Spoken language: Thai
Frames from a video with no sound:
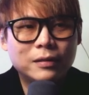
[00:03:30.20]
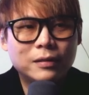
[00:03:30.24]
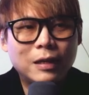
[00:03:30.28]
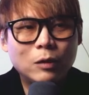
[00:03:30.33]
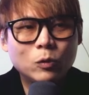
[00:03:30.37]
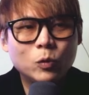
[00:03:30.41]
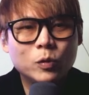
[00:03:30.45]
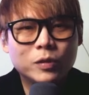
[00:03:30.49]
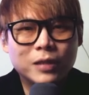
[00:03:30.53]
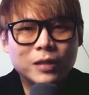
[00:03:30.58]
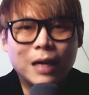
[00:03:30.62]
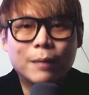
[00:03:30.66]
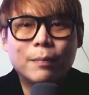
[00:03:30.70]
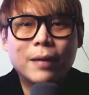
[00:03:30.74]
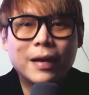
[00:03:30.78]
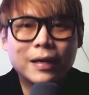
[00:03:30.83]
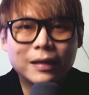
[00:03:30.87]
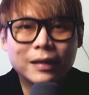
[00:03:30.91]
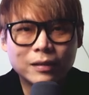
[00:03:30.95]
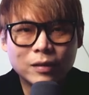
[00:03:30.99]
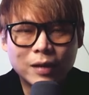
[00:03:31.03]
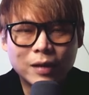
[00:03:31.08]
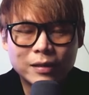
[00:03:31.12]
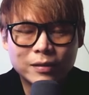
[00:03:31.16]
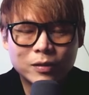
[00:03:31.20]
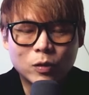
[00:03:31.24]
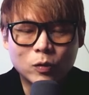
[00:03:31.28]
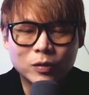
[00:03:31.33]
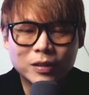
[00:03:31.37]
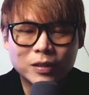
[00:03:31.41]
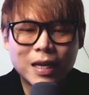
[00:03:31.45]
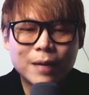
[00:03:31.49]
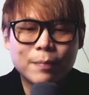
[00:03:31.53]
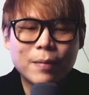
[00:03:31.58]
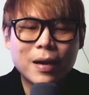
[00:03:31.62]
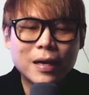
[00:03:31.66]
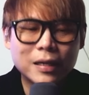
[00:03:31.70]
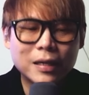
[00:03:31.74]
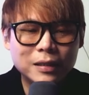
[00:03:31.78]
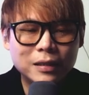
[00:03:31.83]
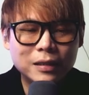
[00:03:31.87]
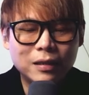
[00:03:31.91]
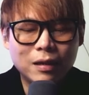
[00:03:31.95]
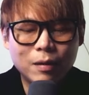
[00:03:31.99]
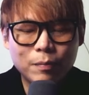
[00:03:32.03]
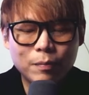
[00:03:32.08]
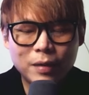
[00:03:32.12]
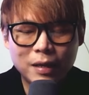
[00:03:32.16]
นักทุนสถาบันสนใจมาก
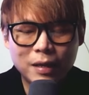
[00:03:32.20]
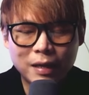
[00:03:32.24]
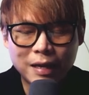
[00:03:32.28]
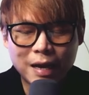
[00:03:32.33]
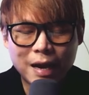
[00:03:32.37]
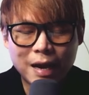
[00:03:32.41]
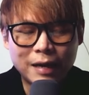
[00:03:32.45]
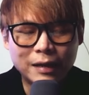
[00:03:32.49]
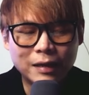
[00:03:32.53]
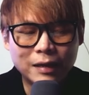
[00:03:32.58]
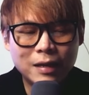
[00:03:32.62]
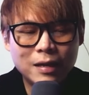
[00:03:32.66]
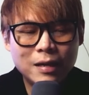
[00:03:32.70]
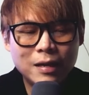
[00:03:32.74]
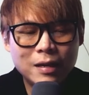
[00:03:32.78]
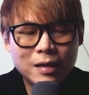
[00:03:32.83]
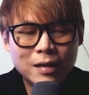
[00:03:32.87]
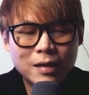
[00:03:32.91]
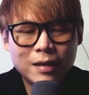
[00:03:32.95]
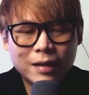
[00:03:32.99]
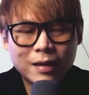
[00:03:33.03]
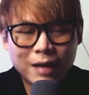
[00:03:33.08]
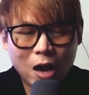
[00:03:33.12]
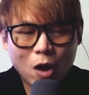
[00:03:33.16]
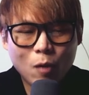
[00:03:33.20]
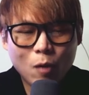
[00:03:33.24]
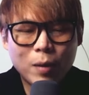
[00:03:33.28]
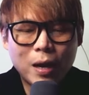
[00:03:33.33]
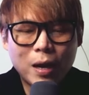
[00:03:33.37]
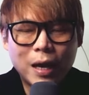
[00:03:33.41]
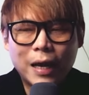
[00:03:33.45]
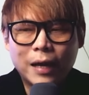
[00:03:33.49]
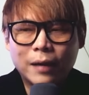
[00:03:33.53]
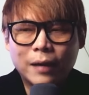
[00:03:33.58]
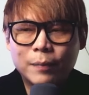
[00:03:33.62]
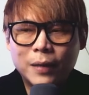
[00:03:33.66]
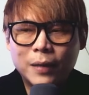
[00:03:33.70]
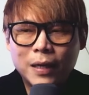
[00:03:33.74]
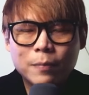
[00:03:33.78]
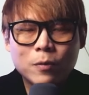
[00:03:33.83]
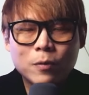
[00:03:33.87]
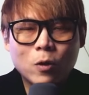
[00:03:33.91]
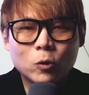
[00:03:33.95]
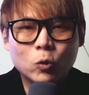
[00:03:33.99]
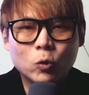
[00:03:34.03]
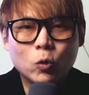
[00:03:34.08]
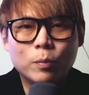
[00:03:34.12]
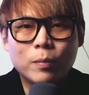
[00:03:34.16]
ขึ้นและมีการเข้ามาเพิ่ม
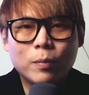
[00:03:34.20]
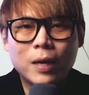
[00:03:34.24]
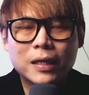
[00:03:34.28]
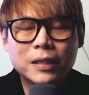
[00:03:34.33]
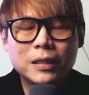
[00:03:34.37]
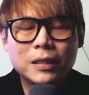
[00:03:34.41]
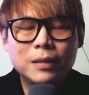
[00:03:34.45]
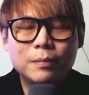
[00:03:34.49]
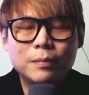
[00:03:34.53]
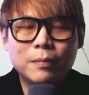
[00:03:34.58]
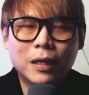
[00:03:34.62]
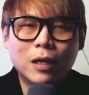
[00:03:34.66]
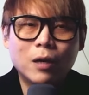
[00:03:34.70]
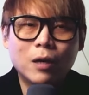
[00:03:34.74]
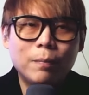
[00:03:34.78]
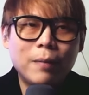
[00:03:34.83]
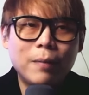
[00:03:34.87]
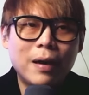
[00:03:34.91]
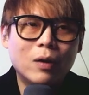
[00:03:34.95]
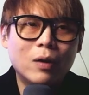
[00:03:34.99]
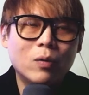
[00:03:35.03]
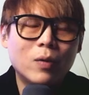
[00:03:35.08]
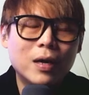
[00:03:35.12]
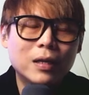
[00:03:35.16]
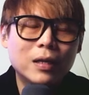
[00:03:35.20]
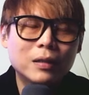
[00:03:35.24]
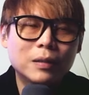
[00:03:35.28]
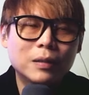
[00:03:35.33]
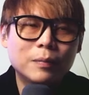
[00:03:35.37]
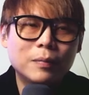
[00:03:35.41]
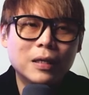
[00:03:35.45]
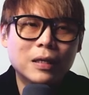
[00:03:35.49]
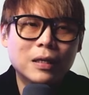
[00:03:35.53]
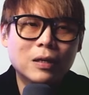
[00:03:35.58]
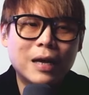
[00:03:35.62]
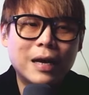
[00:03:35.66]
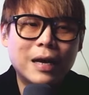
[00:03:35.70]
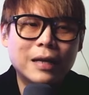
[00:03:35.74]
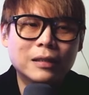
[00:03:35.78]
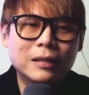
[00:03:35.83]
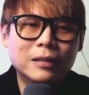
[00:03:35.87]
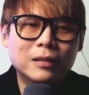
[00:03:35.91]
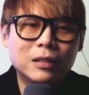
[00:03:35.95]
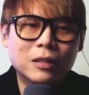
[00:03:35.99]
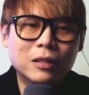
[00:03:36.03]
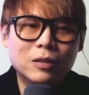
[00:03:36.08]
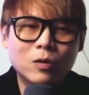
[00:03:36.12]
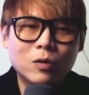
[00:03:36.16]
กองทุนมากขึ้น มันก็แปลว่าจะมีการ
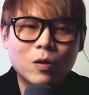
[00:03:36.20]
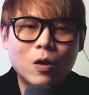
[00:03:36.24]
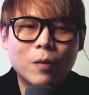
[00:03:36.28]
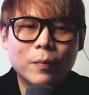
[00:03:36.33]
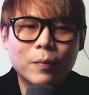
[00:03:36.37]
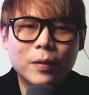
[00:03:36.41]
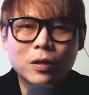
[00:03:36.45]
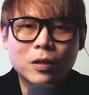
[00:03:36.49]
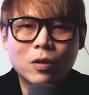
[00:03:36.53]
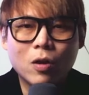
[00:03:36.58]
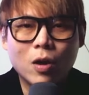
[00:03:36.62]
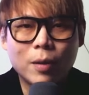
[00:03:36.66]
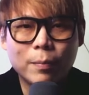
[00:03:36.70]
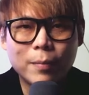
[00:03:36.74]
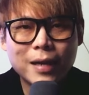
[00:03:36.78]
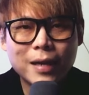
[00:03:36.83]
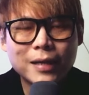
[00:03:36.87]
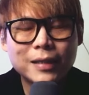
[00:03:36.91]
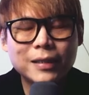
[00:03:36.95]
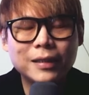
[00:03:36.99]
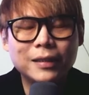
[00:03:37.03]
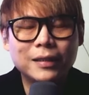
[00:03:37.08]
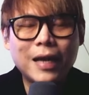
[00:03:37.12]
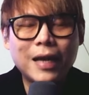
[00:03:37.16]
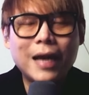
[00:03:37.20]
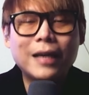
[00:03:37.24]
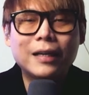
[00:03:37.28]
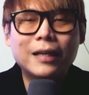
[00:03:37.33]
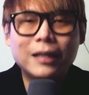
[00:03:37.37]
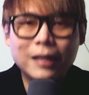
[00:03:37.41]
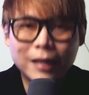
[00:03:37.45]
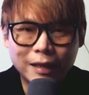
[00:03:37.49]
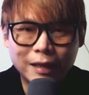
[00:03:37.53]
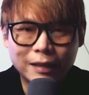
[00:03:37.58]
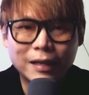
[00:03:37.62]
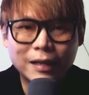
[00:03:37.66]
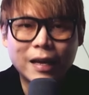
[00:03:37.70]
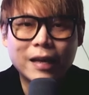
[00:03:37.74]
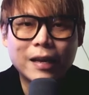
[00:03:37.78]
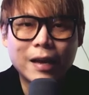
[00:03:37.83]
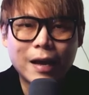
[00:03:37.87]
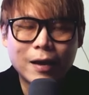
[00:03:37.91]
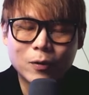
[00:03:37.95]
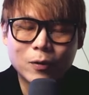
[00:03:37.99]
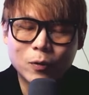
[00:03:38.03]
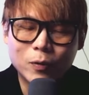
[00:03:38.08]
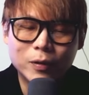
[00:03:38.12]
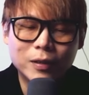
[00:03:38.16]
ถือครองบิตคอยมากขึ้นได้นั่นเองในอ
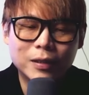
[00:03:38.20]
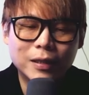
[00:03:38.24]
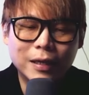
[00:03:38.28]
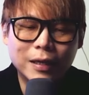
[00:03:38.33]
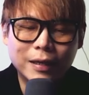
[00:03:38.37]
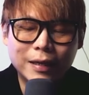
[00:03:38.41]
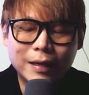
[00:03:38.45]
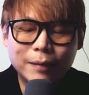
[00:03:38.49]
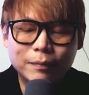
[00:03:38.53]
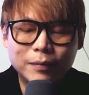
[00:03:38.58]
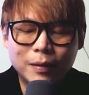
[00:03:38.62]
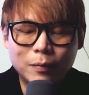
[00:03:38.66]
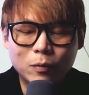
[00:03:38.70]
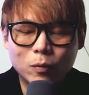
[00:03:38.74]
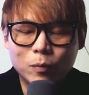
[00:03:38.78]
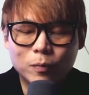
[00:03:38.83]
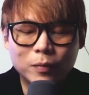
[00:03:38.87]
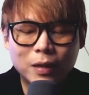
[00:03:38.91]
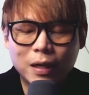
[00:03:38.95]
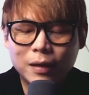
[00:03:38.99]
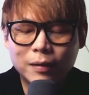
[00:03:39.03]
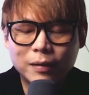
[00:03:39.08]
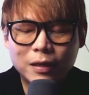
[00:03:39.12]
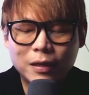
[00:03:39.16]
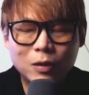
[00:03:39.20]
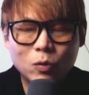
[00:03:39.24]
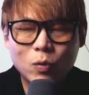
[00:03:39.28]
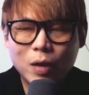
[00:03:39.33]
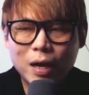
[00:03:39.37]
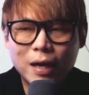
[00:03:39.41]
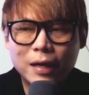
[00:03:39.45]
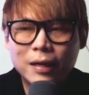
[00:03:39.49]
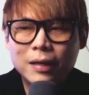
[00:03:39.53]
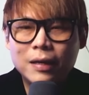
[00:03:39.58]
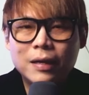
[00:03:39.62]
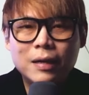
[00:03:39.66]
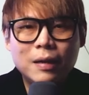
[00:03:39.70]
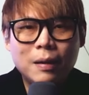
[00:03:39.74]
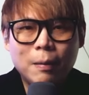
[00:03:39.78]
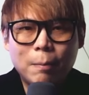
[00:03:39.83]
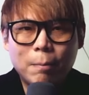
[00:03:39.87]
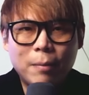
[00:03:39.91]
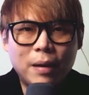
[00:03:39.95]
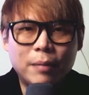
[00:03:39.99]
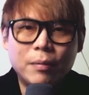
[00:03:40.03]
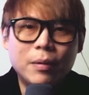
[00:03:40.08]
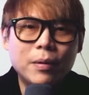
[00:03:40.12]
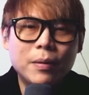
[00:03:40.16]
นาคตนะครับแต่ผมยังคิดว่า
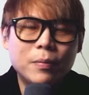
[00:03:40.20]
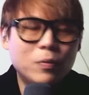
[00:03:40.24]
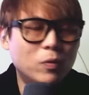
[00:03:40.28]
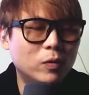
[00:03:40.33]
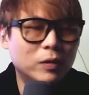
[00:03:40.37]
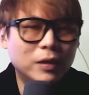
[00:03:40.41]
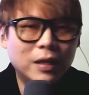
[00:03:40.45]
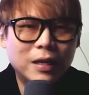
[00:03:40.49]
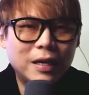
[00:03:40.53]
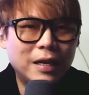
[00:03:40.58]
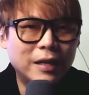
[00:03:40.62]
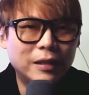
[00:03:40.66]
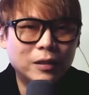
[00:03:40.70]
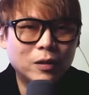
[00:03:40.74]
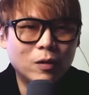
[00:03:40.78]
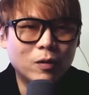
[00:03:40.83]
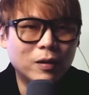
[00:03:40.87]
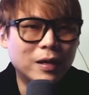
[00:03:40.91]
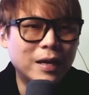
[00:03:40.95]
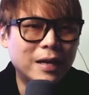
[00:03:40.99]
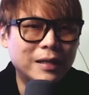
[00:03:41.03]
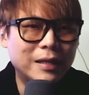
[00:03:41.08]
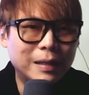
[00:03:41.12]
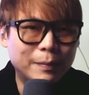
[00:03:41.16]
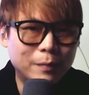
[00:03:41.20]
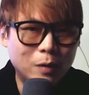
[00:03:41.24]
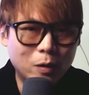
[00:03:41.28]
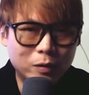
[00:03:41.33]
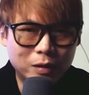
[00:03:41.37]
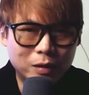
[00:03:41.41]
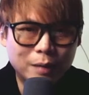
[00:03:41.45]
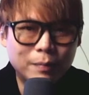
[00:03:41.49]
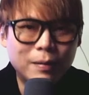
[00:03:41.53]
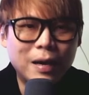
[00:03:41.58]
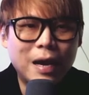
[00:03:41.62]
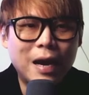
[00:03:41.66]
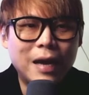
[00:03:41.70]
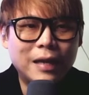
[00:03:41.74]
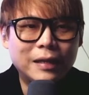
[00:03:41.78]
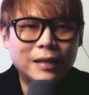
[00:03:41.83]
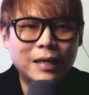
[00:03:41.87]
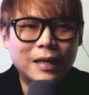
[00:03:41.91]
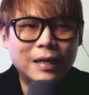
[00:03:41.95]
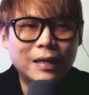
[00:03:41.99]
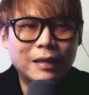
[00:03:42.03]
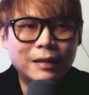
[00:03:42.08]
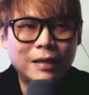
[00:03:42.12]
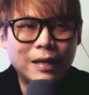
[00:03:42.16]
มันไม่มีผลอะไรต่อการทำออทำไฮ
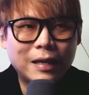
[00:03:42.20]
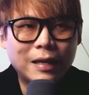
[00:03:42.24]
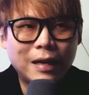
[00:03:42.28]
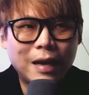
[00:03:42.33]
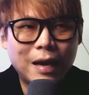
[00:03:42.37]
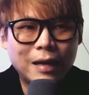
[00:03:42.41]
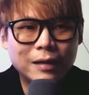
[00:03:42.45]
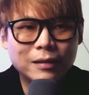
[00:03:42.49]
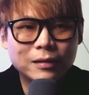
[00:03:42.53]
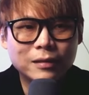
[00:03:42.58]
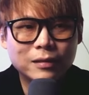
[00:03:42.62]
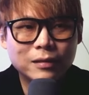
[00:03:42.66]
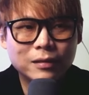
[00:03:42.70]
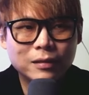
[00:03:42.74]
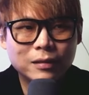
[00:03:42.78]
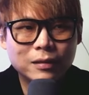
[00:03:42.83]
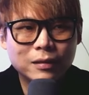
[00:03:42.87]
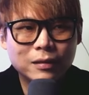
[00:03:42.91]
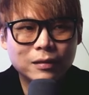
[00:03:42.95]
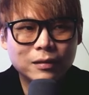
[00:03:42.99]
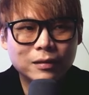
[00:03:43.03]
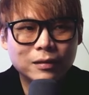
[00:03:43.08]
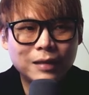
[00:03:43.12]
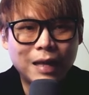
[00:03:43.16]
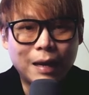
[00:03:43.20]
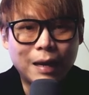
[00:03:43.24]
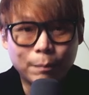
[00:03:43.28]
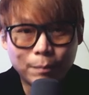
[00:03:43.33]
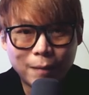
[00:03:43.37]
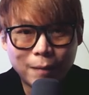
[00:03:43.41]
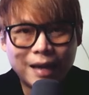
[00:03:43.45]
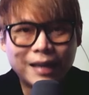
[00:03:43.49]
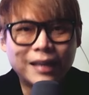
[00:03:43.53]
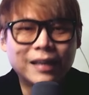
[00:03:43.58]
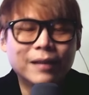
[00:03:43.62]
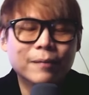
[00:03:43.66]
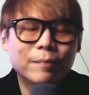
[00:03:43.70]
ในในครั้งถัดไป